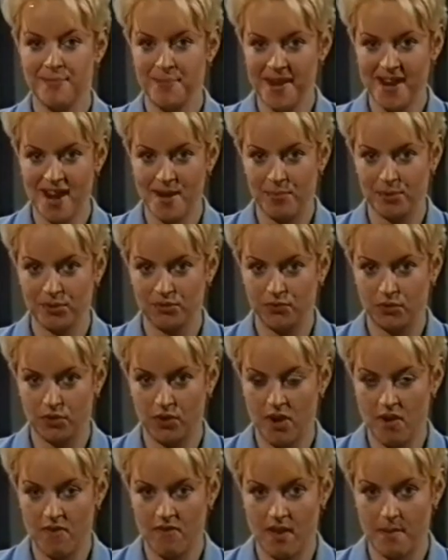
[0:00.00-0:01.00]
Kapela
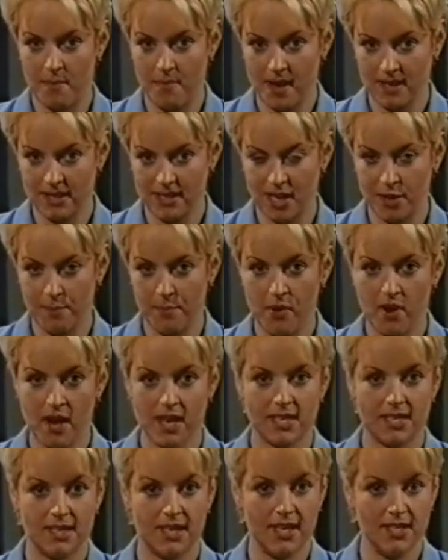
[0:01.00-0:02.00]
podwórkowa Bazar,
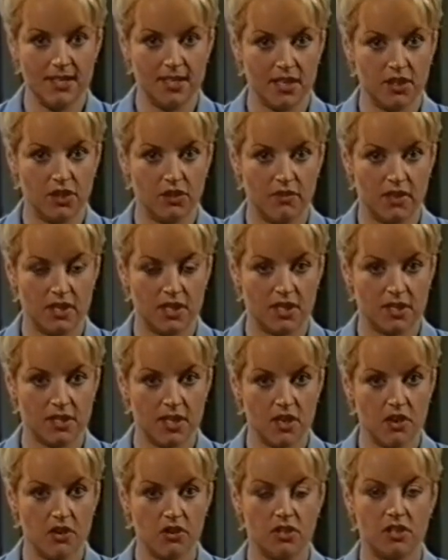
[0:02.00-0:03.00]
pokaz tańca
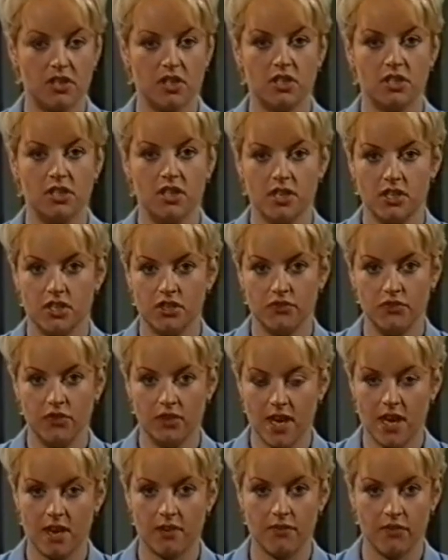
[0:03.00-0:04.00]
towarzyskiego czy też Jerzy
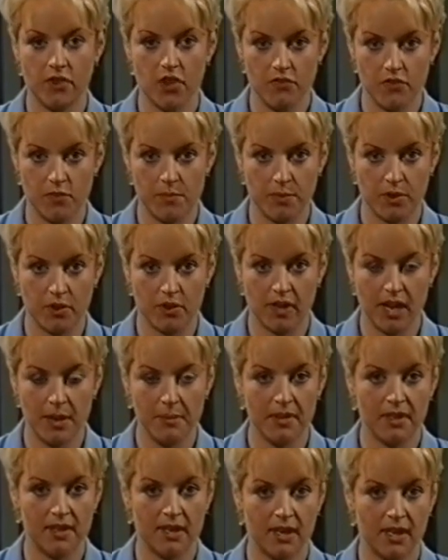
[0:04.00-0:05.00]
Filar w nowym
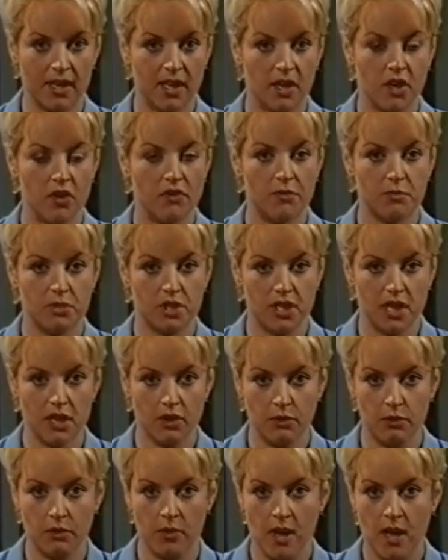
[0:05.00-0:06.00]
programie na kajakowym
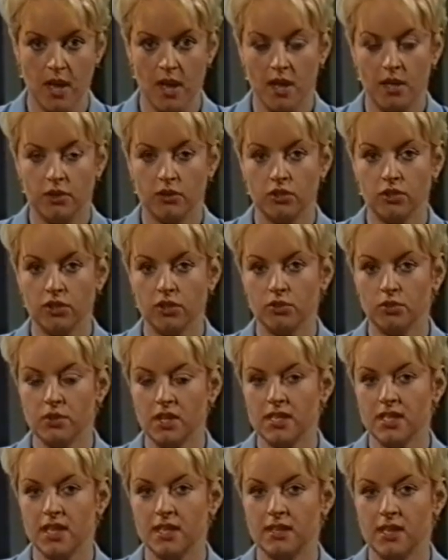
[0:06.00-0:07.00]
szlaku to
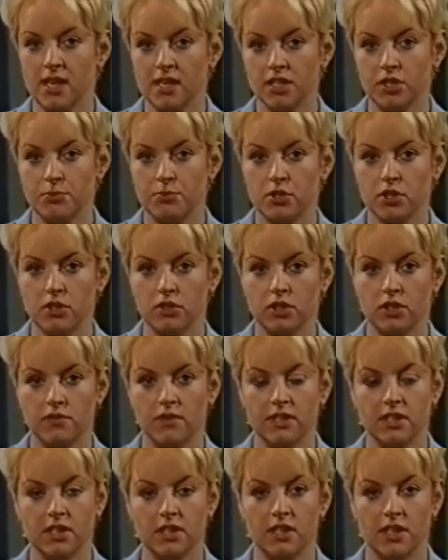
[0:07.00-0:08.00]
niektóre z atrakcji
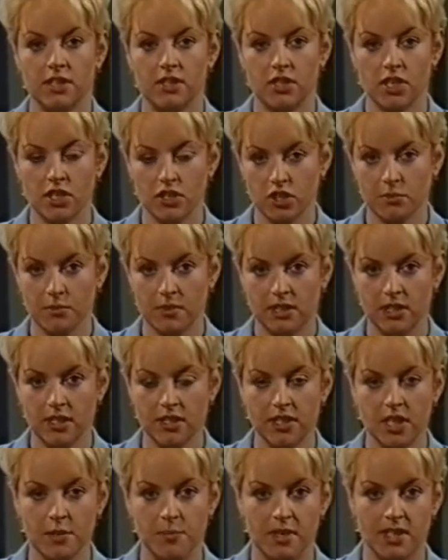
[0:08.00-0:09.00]
przygotowanych na trzecią
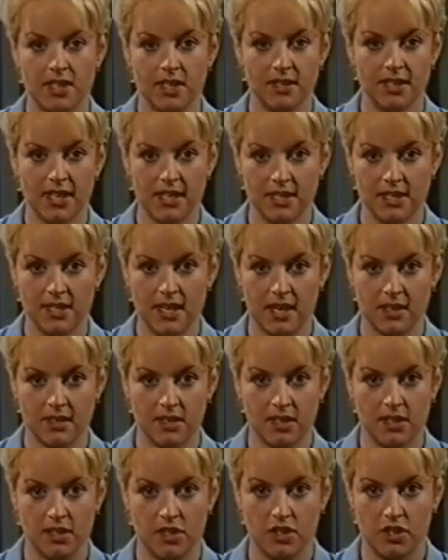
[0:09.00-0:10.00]
edycję prezentacji
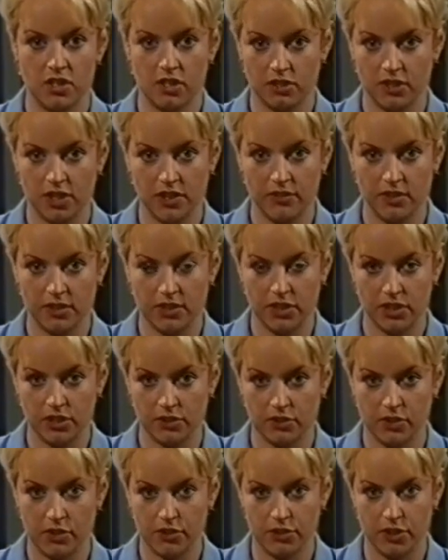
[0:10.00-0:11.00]
artystycznych
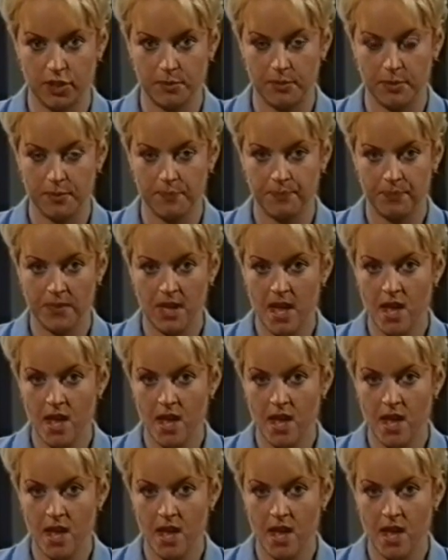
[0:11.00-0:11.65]
98.